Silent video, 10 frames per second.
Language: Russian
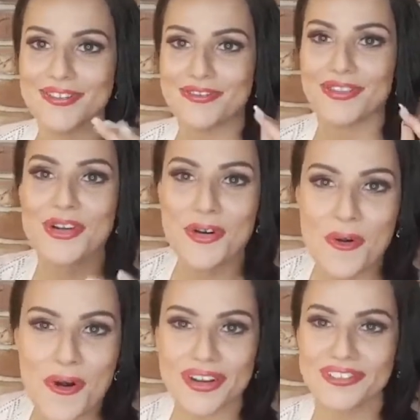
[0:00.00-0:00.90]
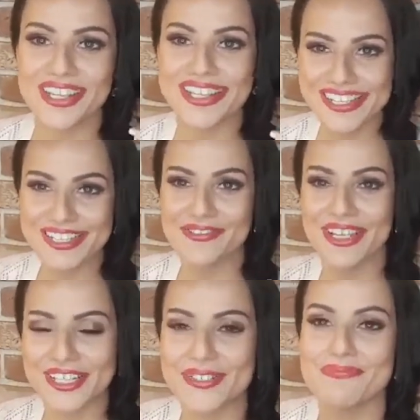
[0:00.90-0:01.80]
в декор, вложить,
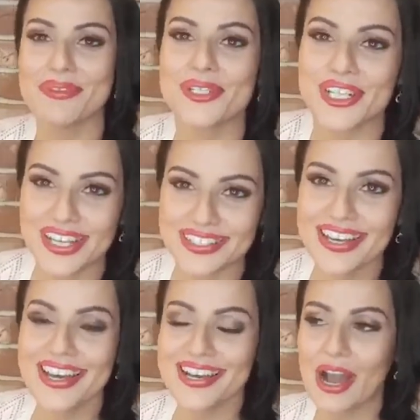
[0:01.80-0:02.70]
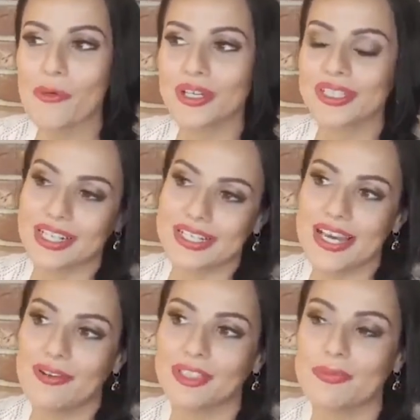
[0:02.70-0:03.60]
вложить бюджет какой-то.
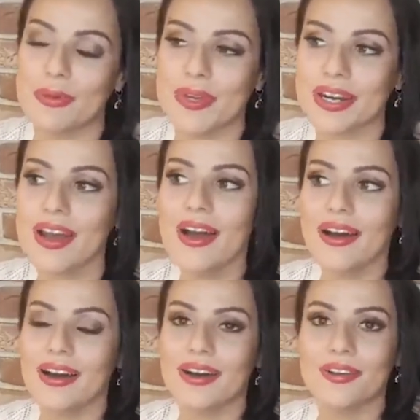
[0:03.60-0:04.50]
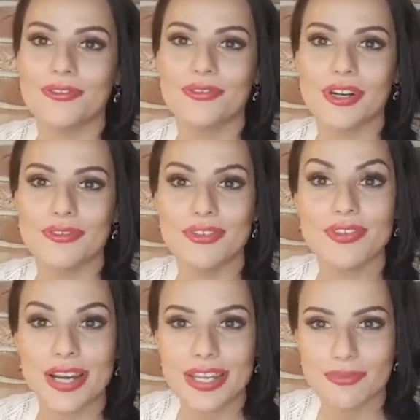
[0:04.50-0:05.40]
Хотя вот, например, а, в
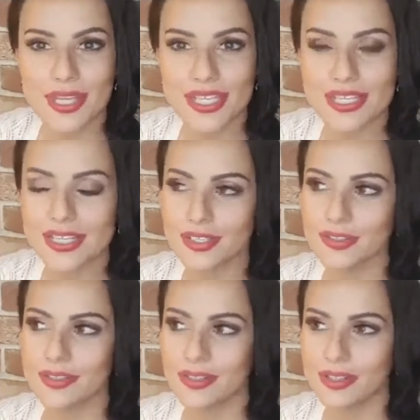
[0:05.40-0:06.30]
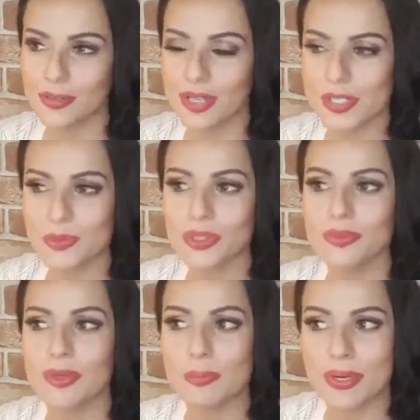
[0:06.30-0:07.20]
феврале месяце э, у нас
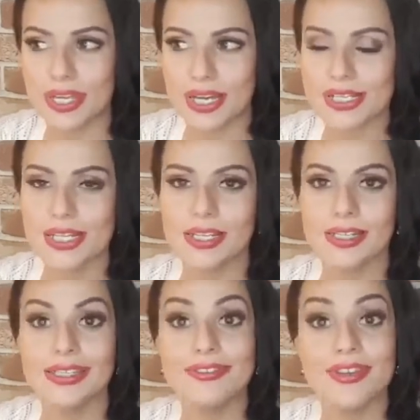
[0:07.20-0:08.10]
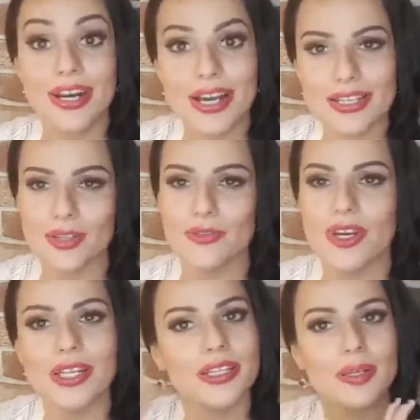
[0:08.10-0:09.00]
будет мероприятие на веранде, на
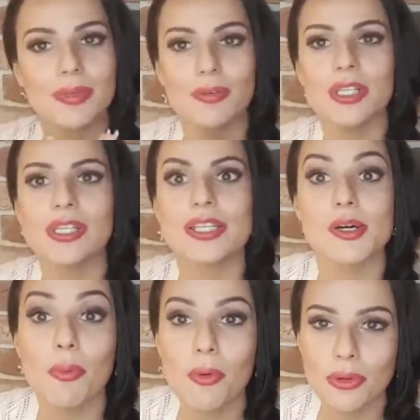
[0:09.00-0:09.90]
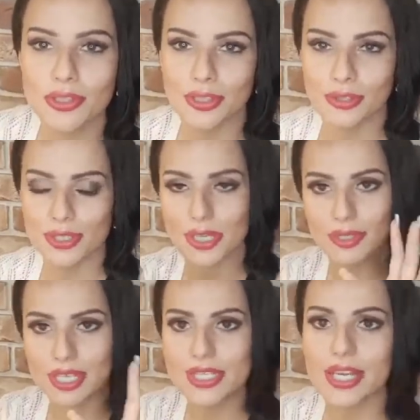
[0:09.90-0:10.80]
веранде там довольно-таки заполненные, то есть там
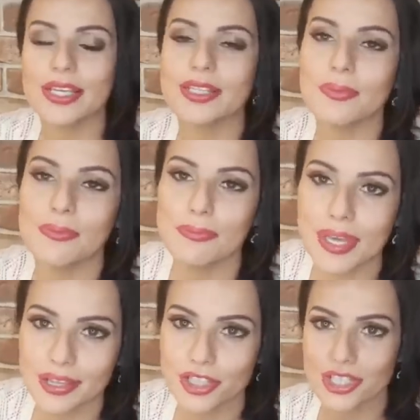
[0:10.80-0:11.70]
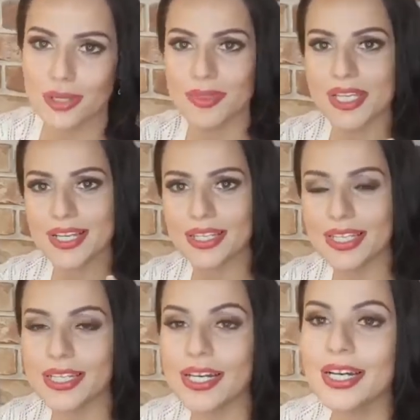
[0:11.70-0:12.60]
есть какие-то мелочи, там есть
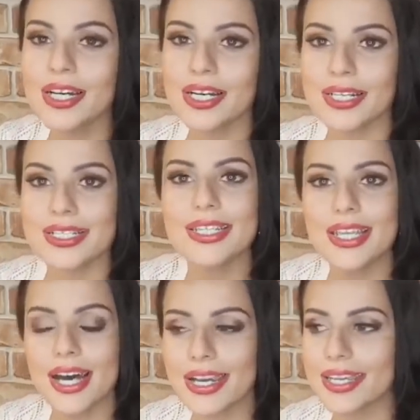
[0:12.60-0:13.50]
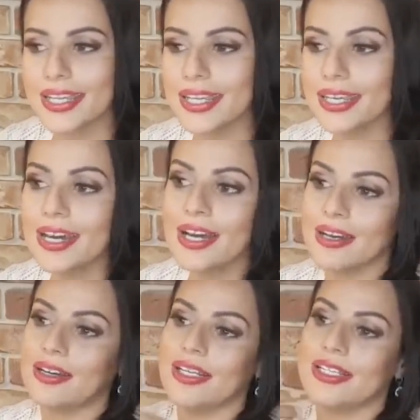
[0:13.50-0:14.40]
какие-то э, детали. И
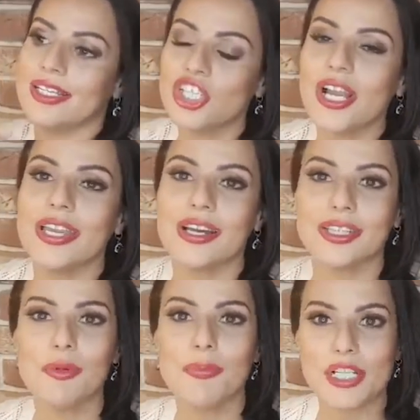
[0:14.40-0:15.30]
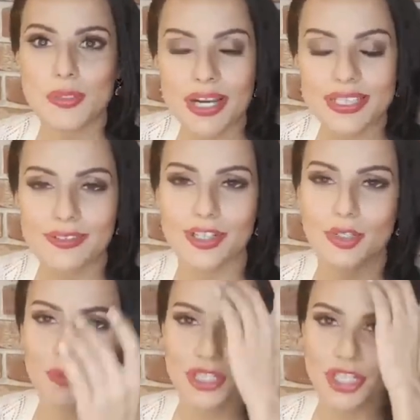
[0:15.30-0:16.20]
э, изначально, когда мы просматривали эту
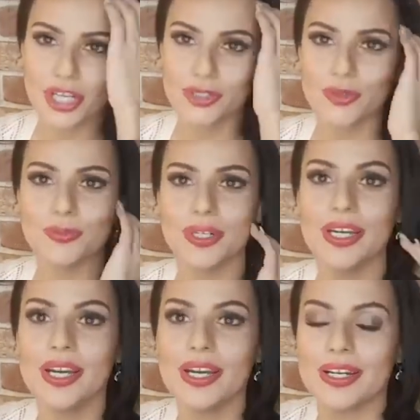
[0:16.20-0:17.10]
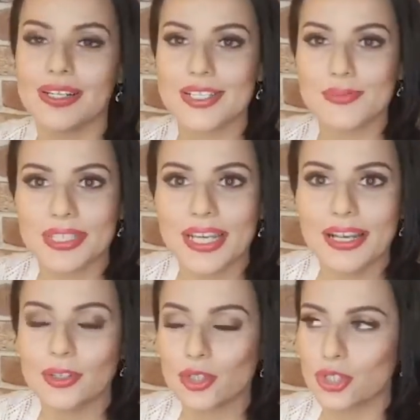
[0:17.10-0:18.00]
площадку, мы
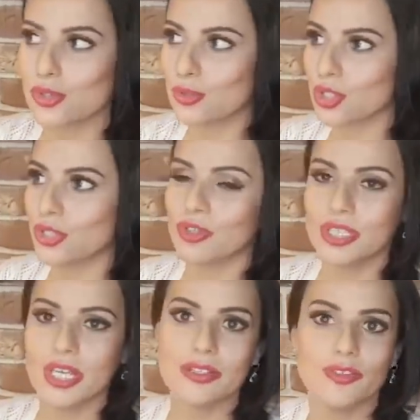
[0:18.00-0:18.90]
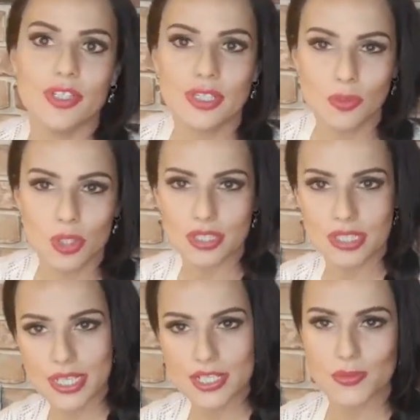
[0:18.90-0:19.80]
смотрели на то, что, слушай, вот это, вот это можно
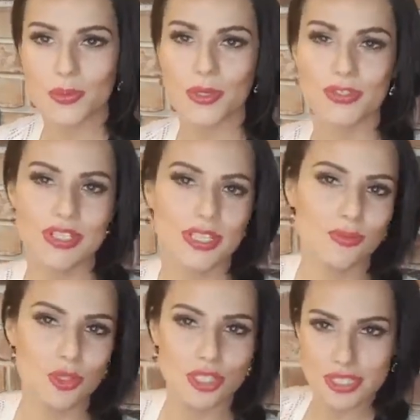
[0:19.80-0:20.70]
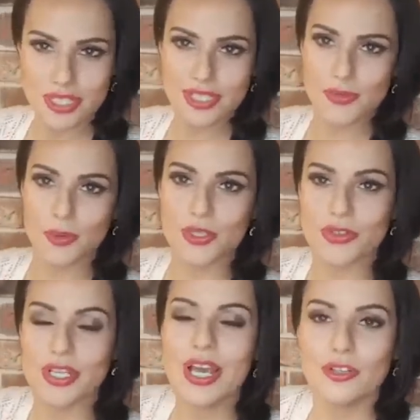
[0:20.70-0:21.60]
здесь использовать, это можно здесь
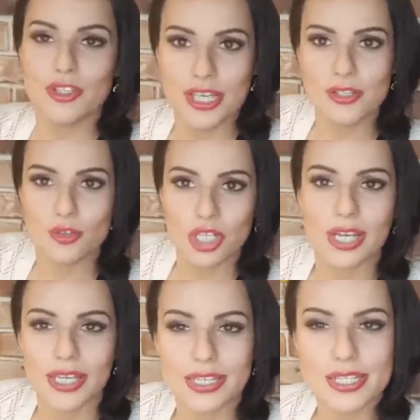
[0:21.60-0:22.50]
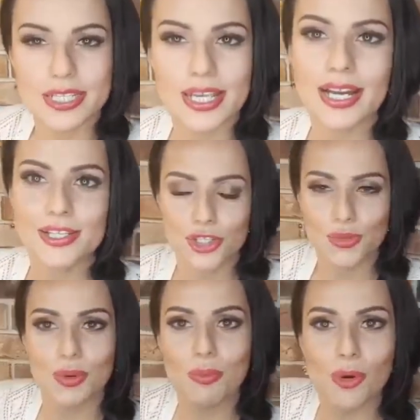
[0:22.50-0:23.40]
использовать. То есть есть уже какие-то детали, за
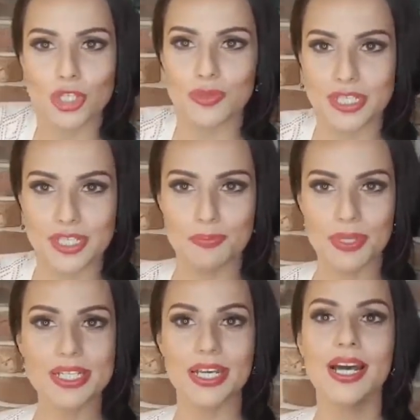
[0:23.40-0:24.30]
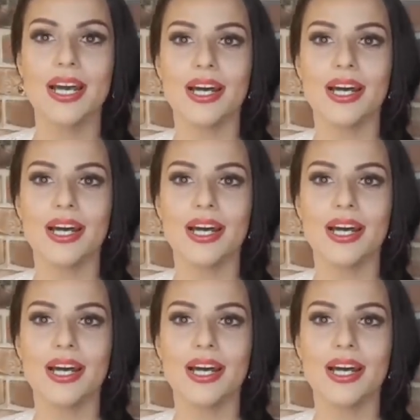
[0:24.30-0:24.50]
что мы можем зацепиться,